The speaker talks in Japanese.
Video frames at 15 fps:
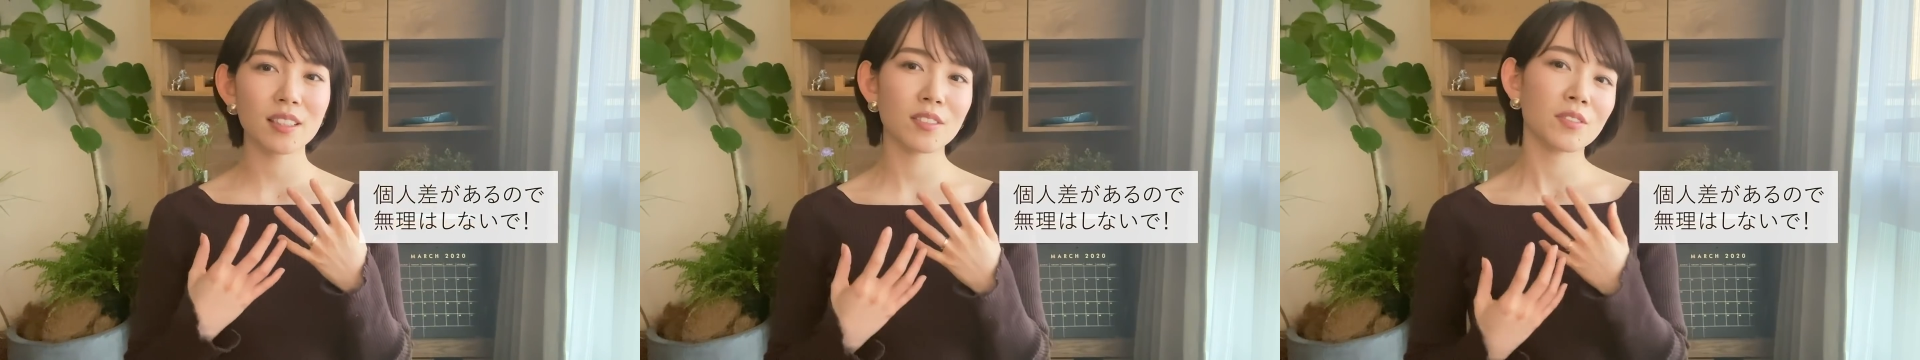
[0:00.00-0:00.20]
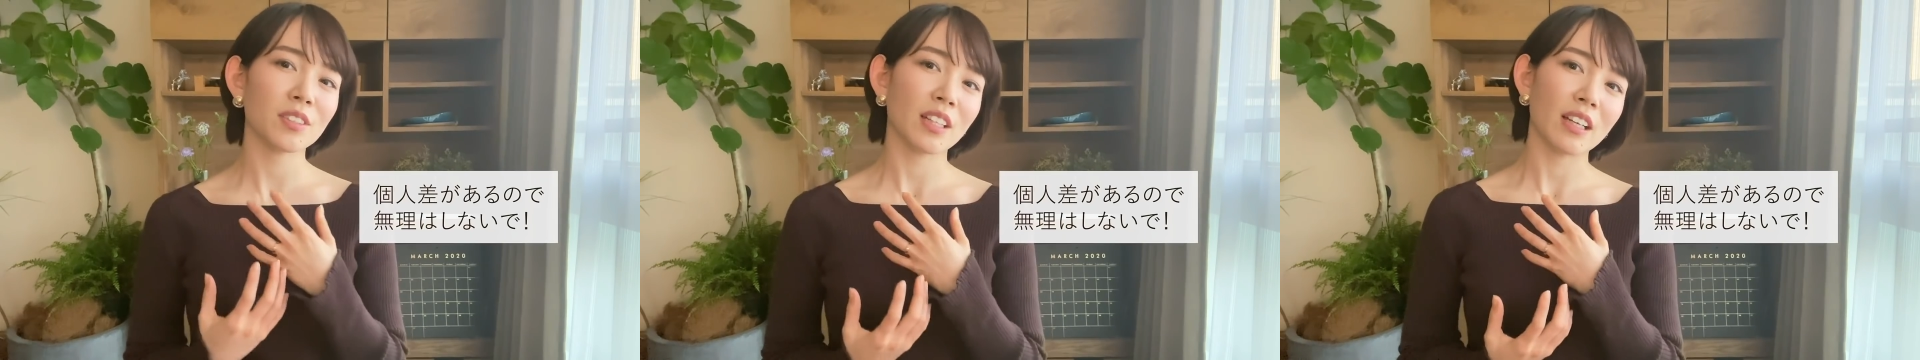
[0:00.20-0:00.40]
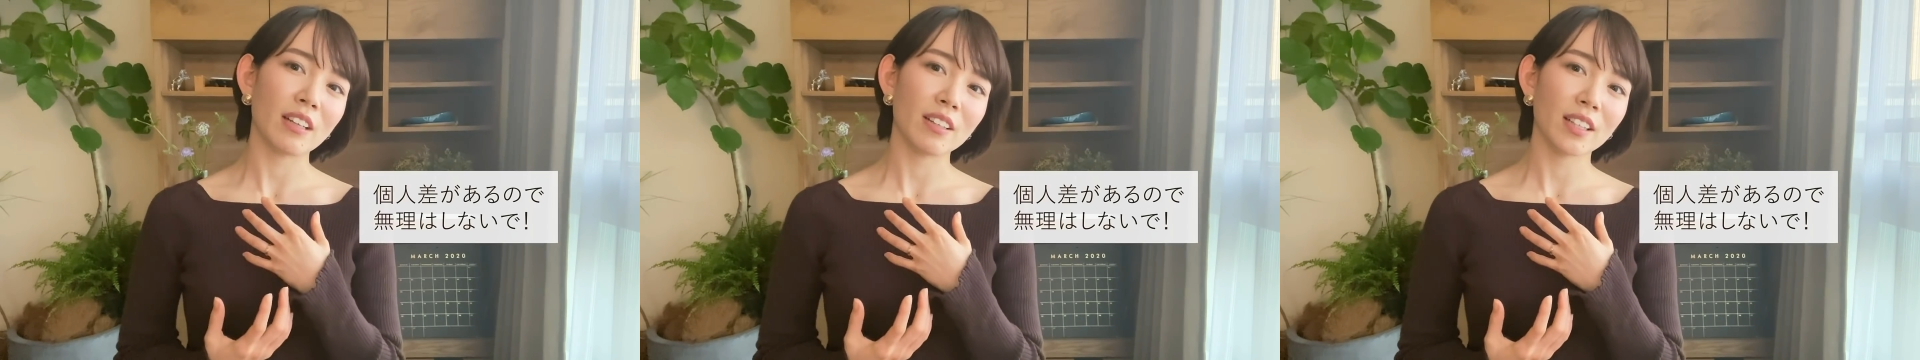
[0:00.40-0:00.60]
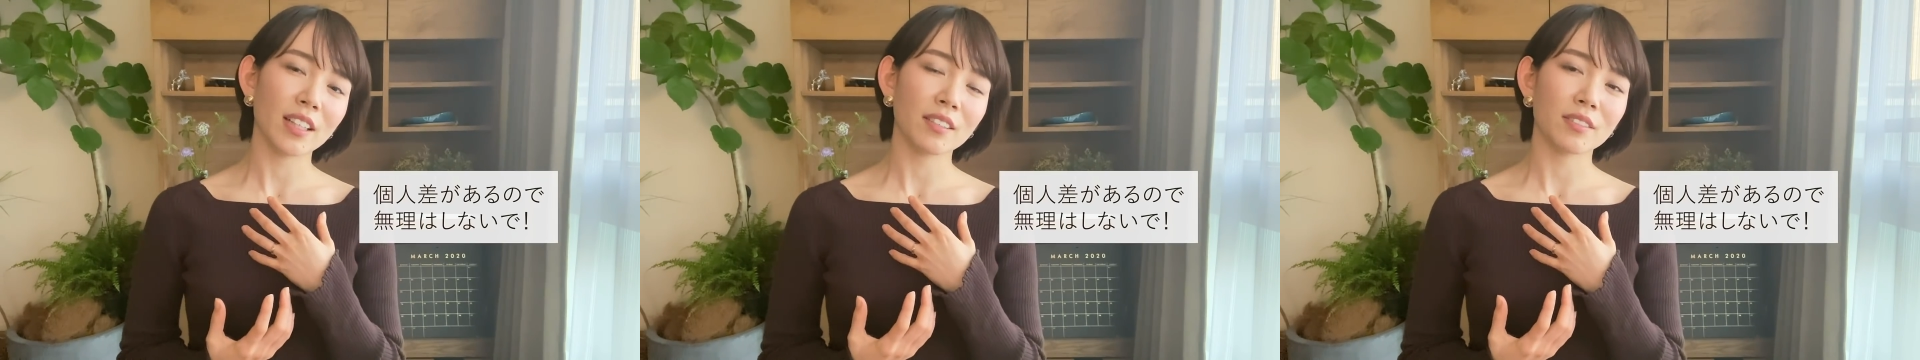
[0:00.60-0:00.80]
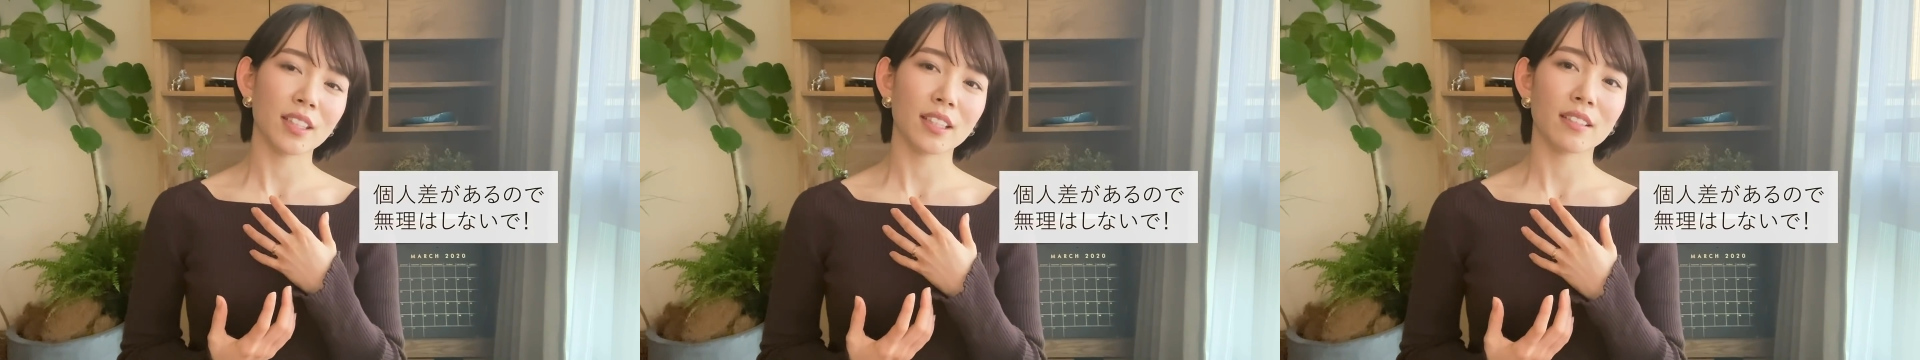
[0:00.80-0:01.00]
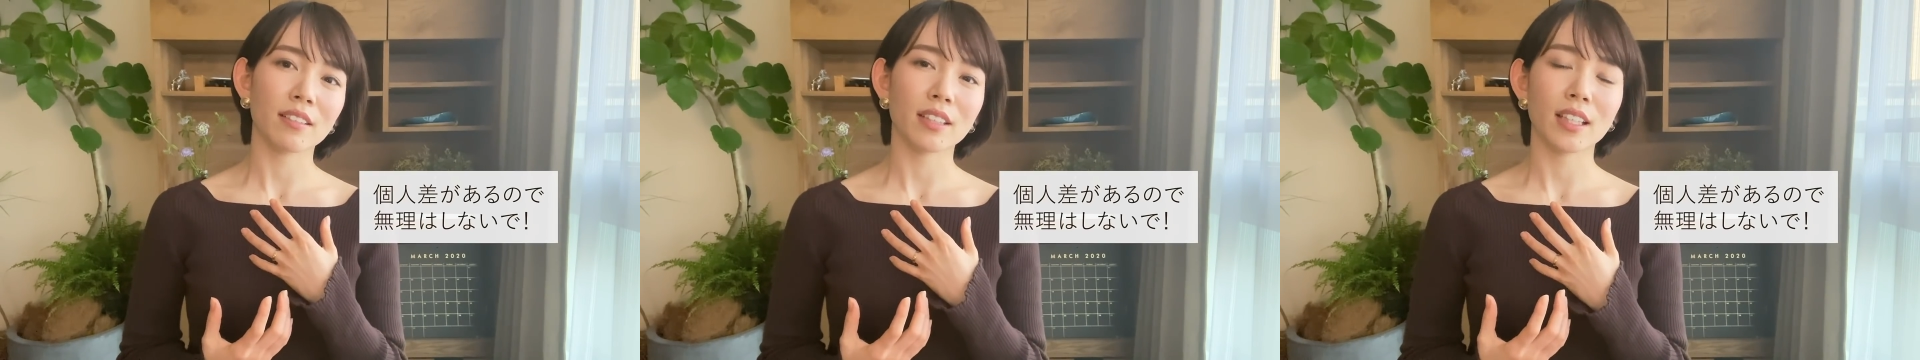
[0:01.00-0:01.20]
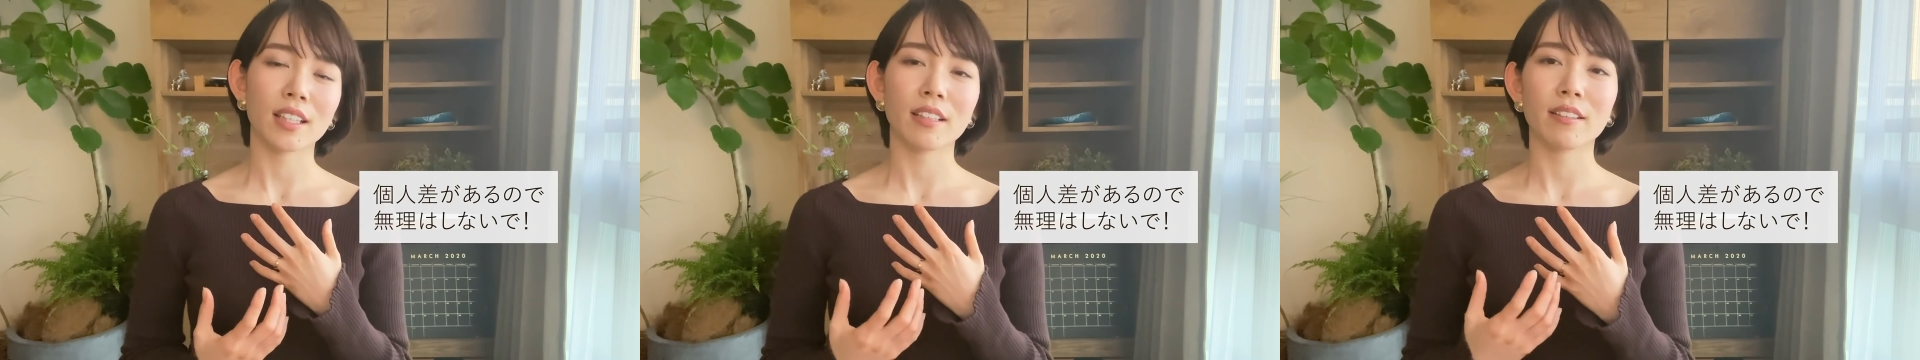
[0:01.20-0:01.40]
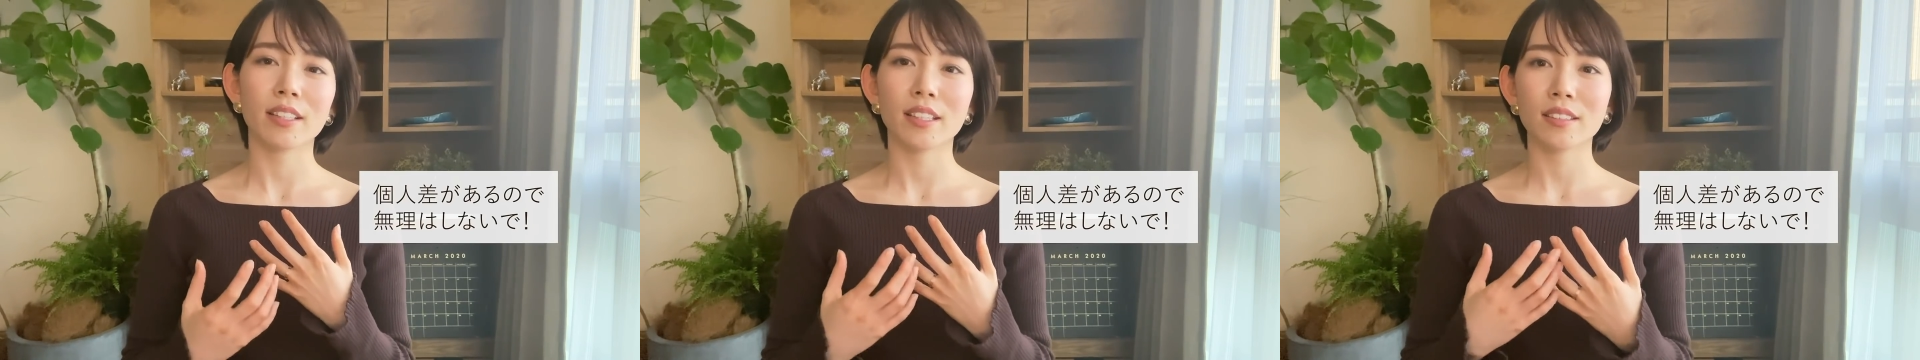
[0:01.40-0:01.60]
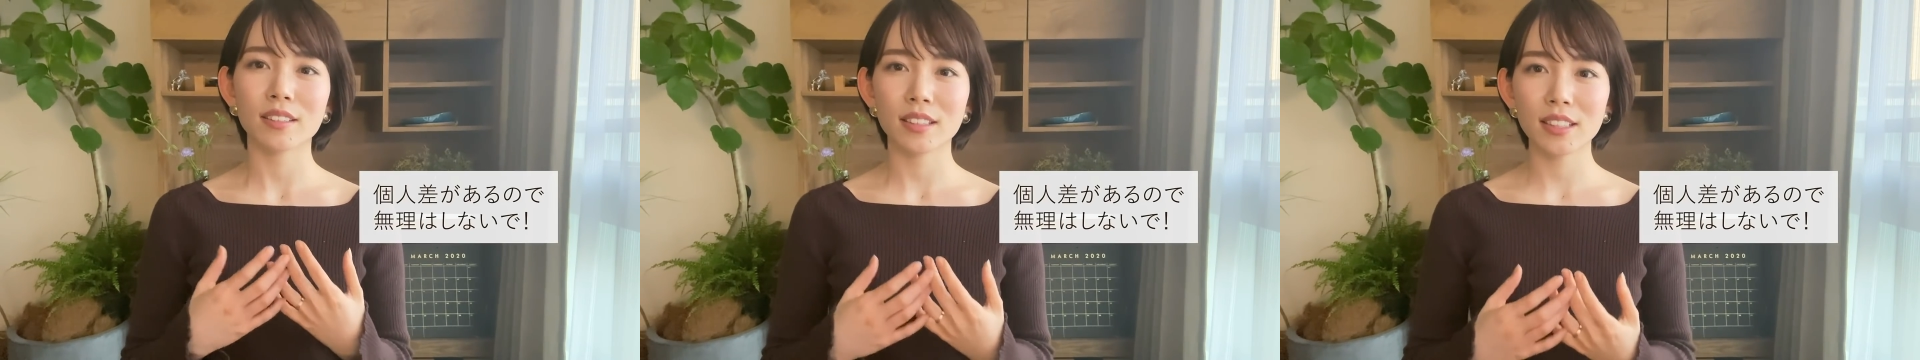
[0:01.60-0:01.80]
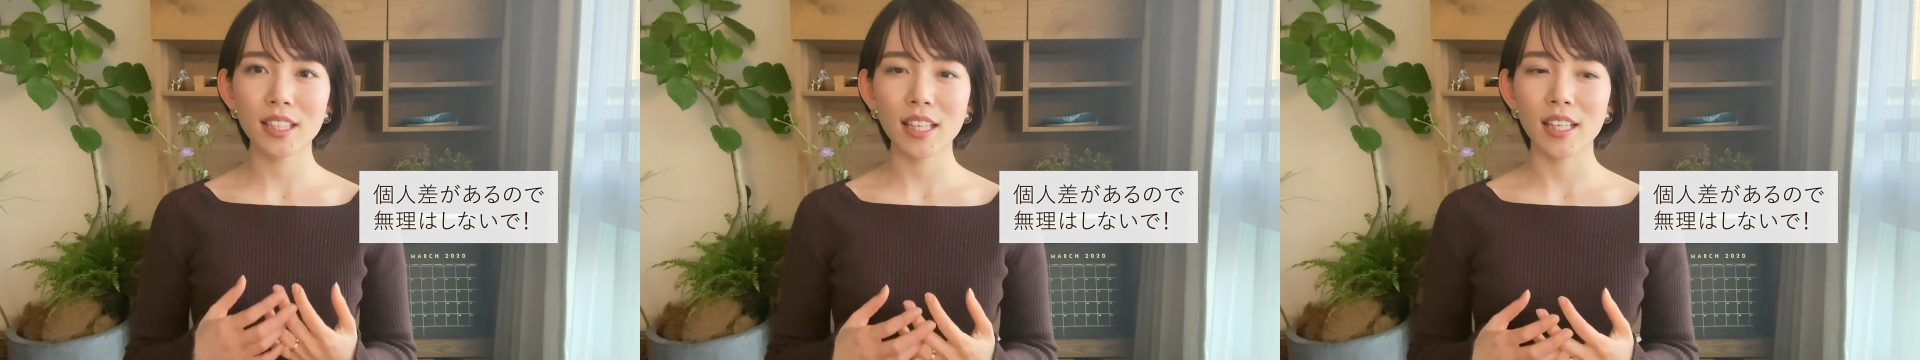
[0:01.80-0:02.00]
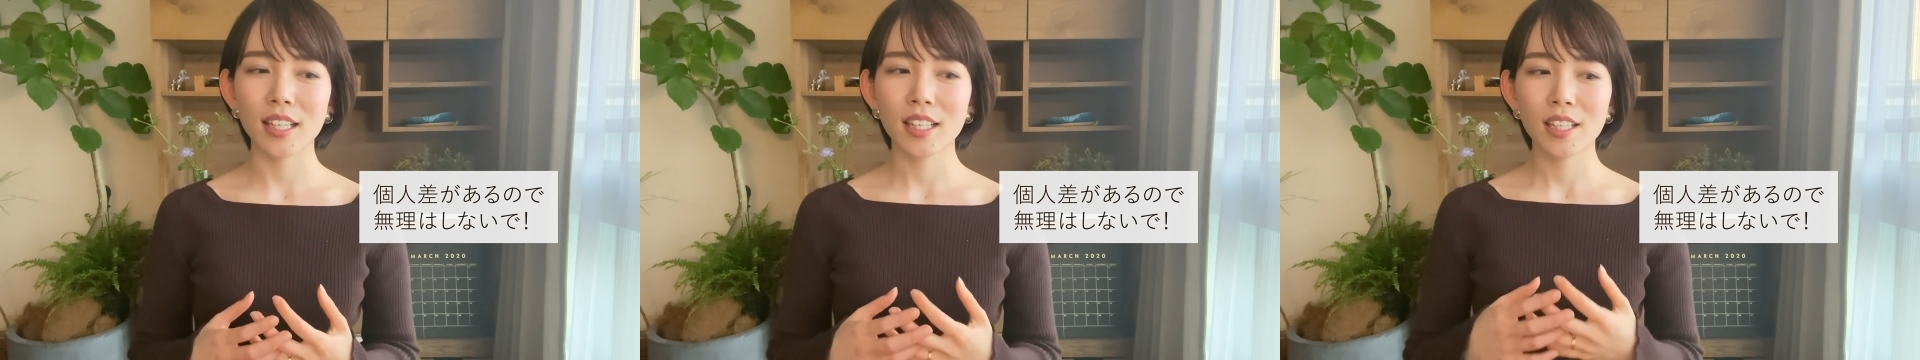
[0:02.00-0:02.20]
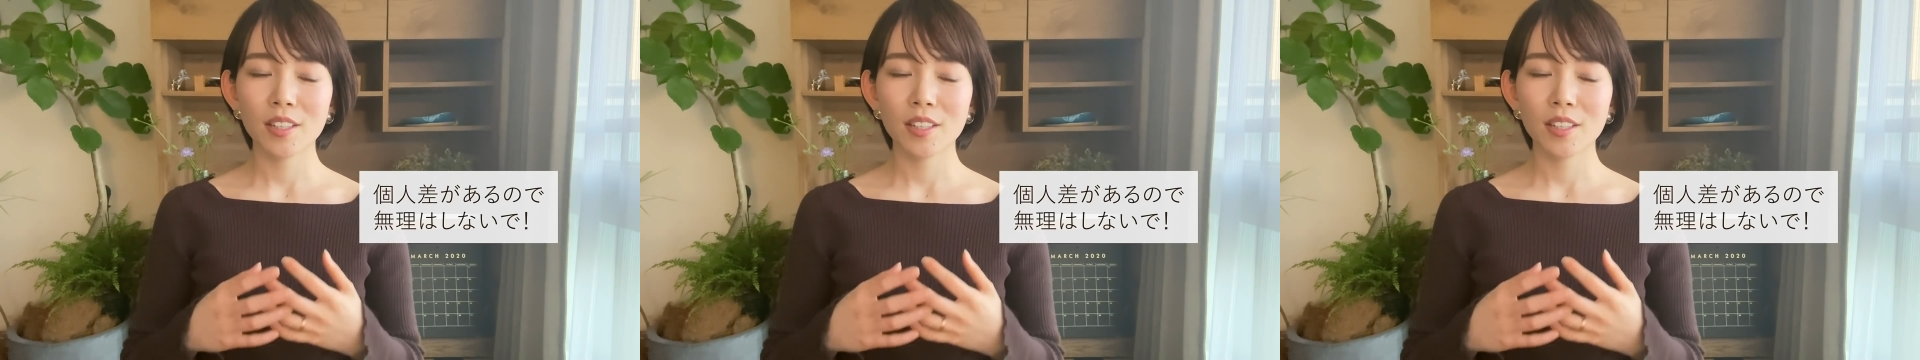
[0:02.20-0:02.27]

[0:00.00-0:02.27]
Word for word: すごい柔らかくなったわけではなくって、